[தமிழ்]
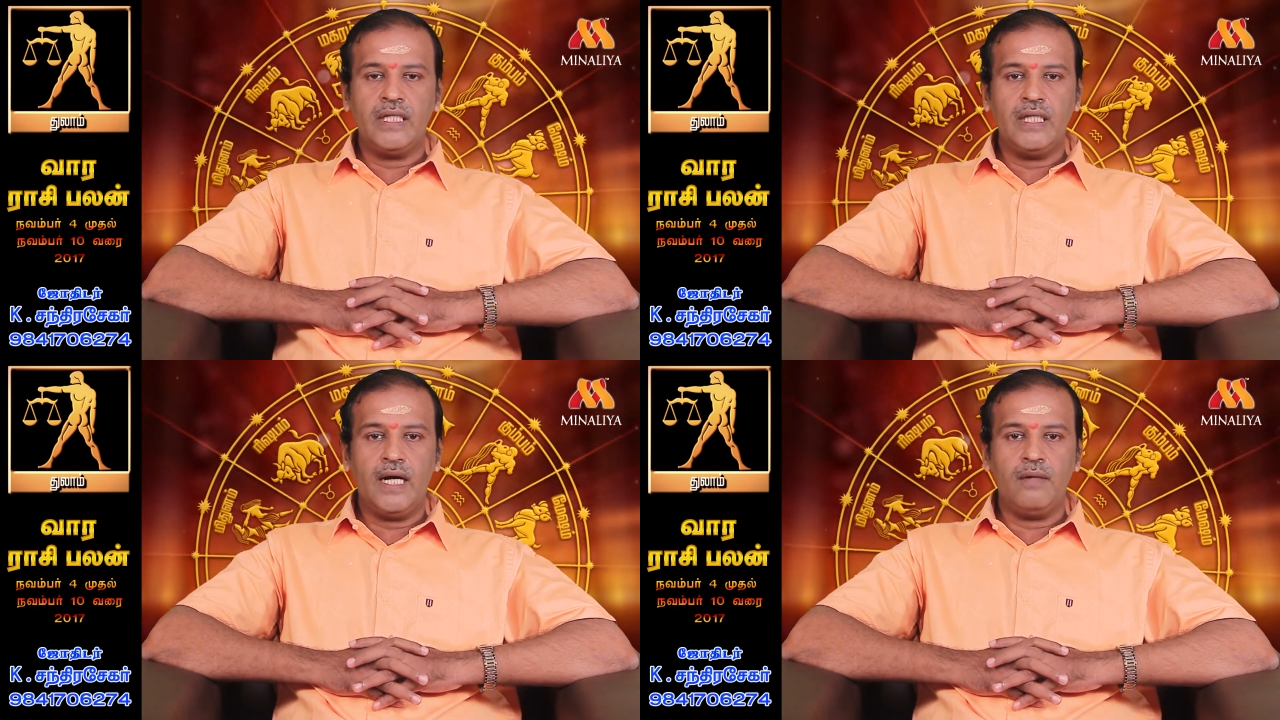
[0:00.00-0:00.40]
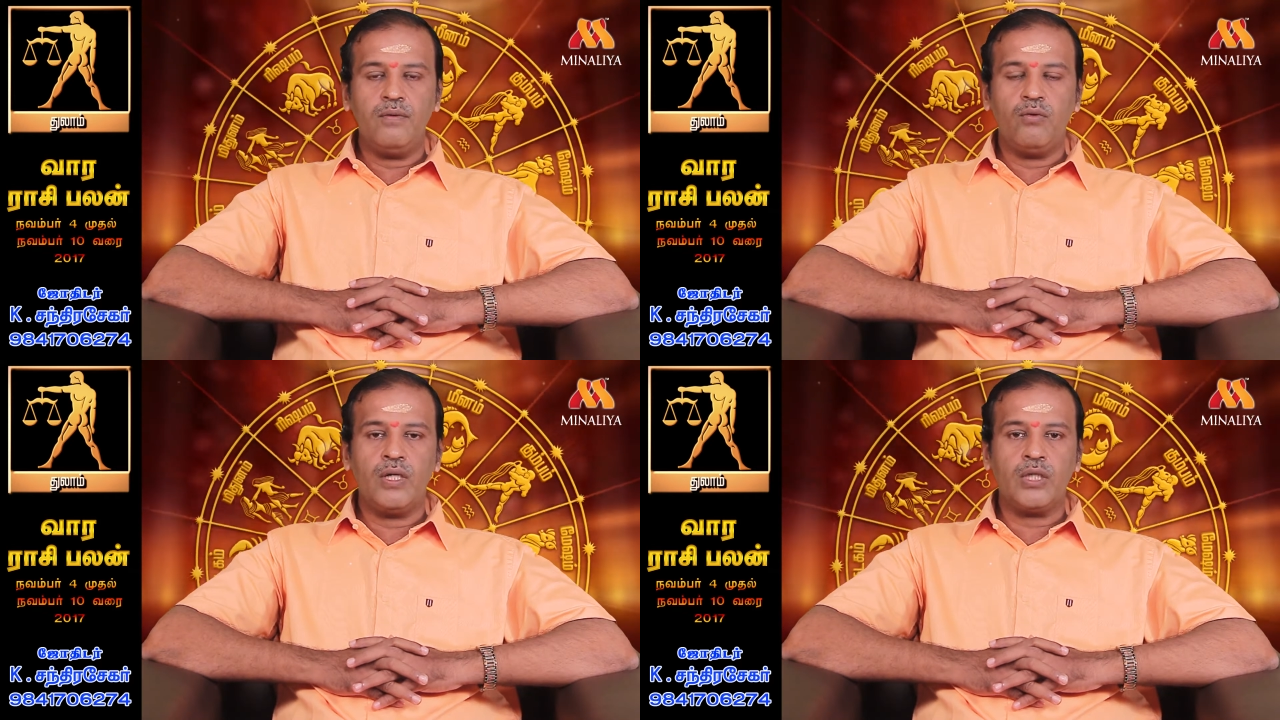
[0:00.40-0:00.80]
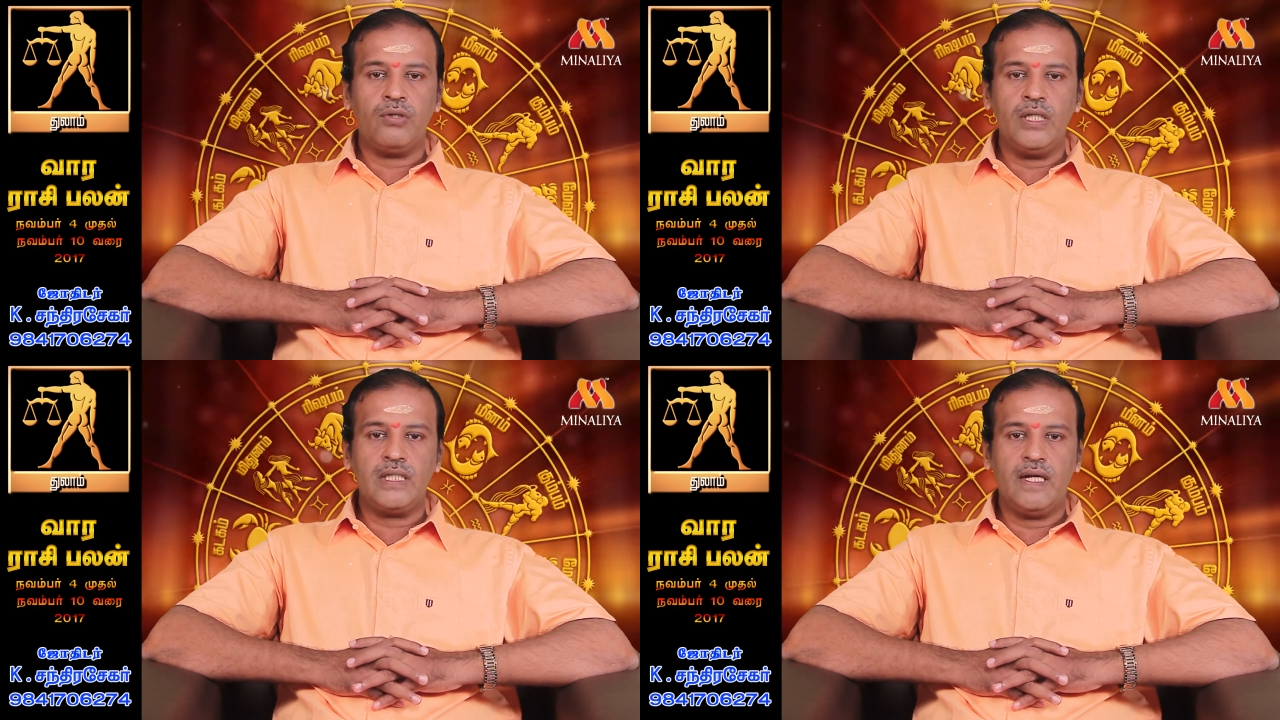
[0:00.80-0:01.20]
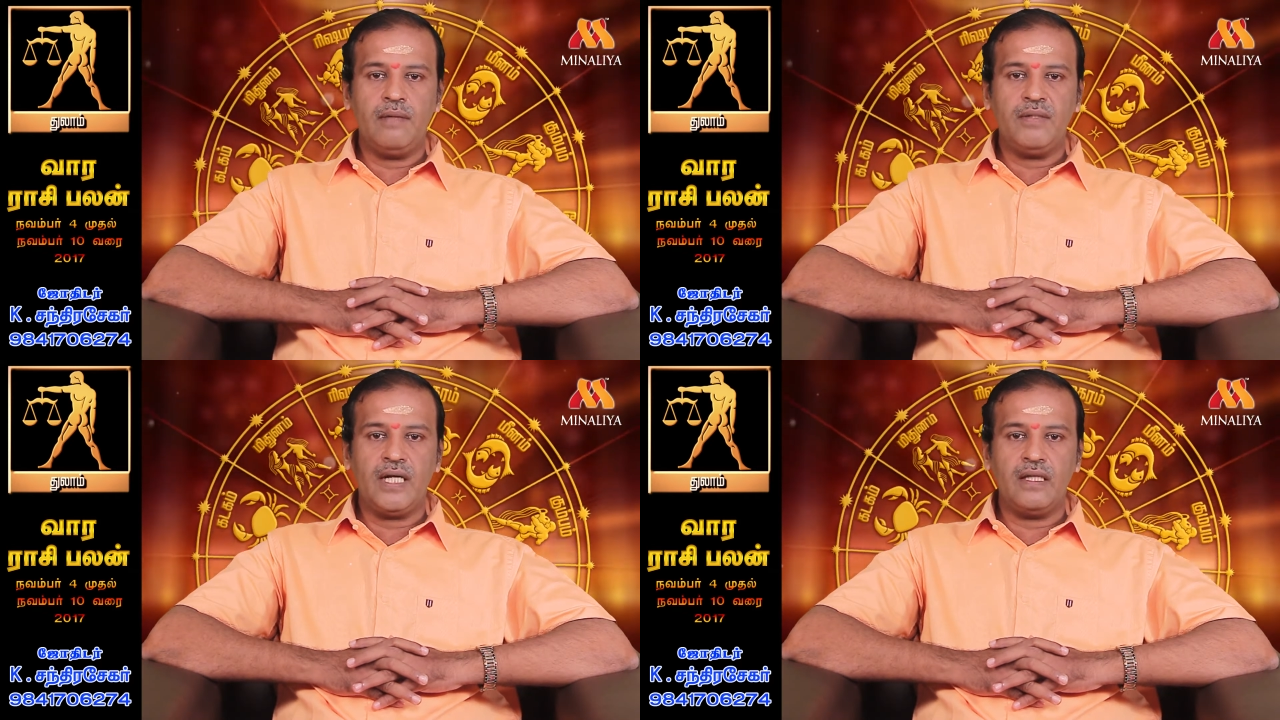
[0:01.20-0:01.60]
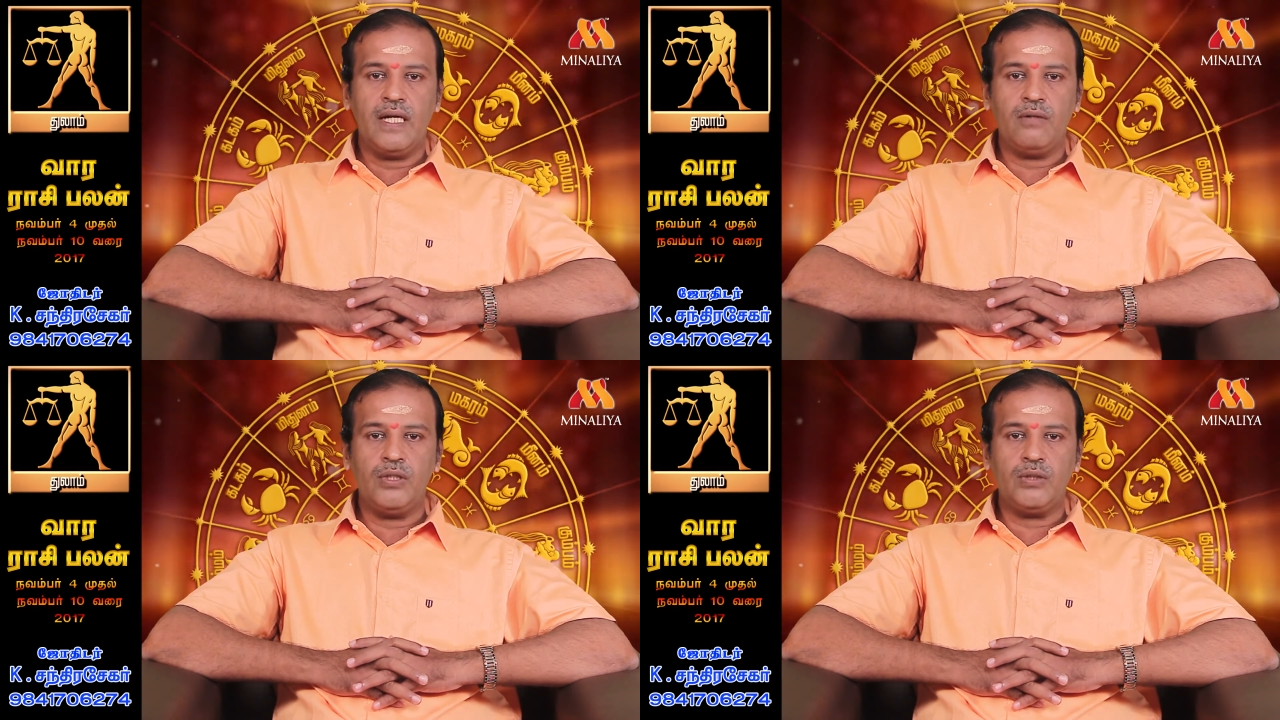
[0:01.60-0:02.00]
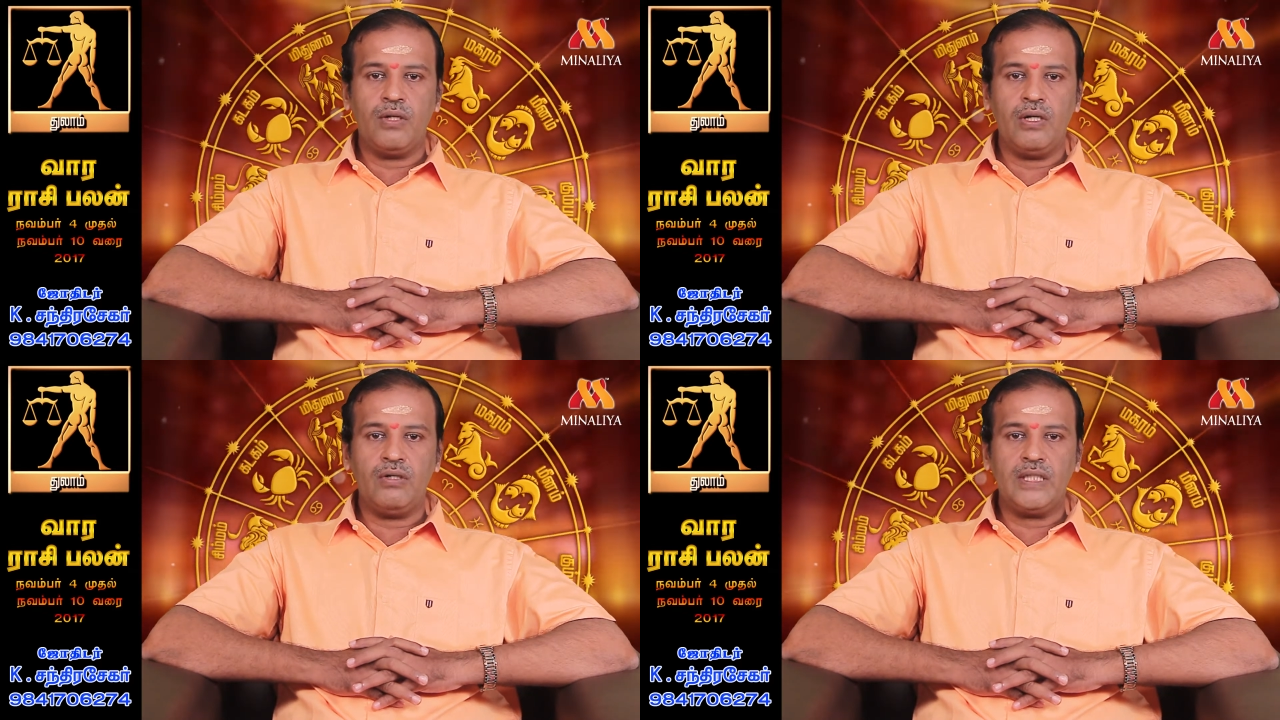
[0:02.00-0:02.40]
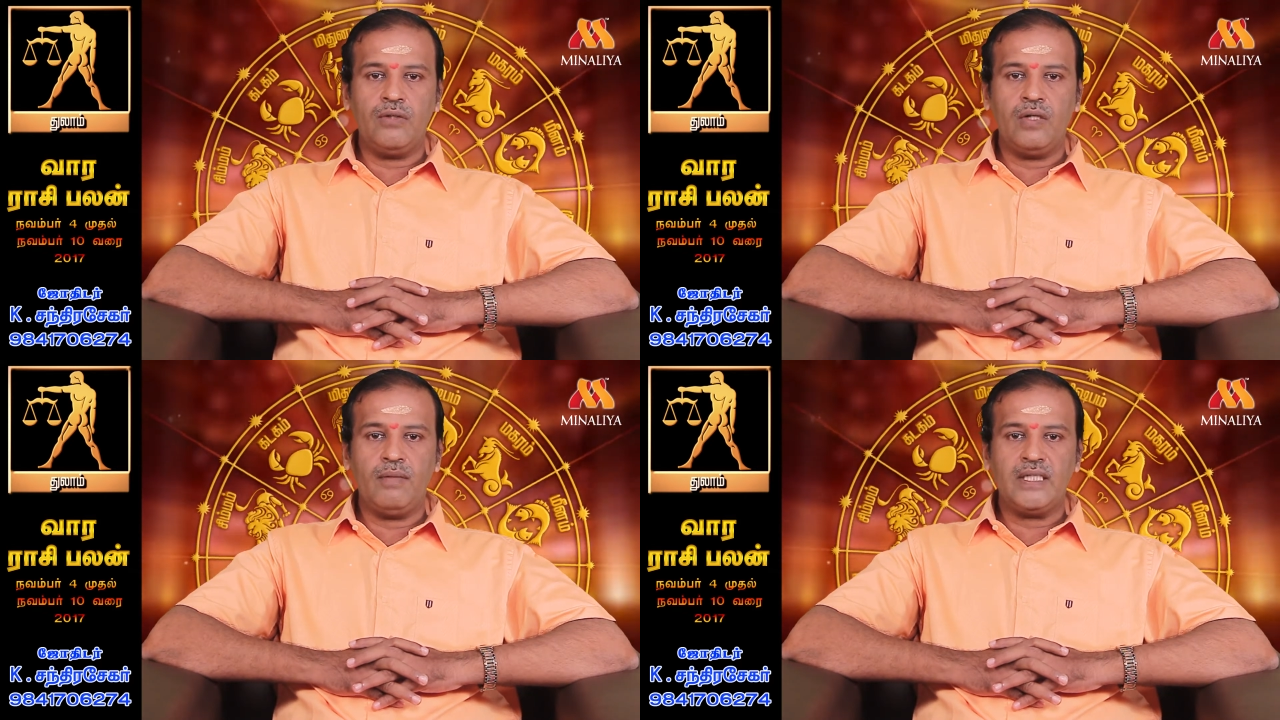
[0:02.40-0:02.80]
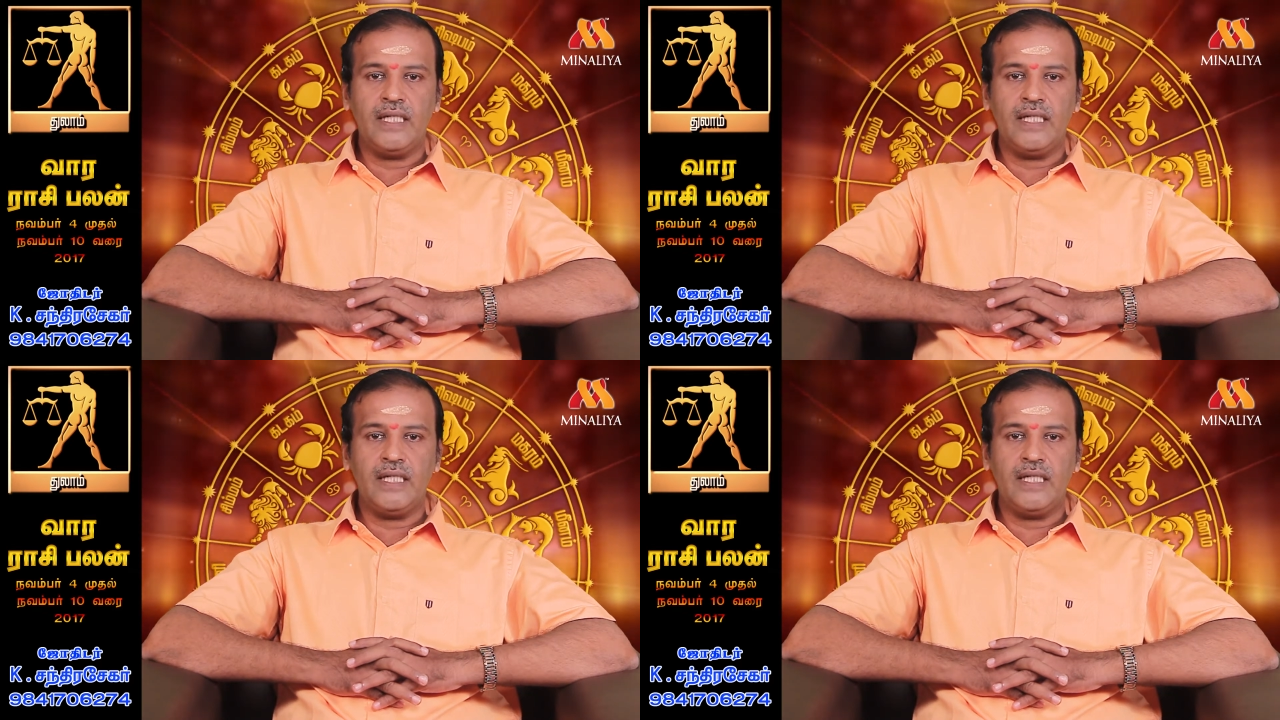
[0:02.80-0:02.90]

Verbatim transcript: இருந்தாலும் உங்களுக்கு தொழிற்சாலை சந்திரன் கொஞ்சம் ஓரளவு கொஞ்சம் அனுகூலமாக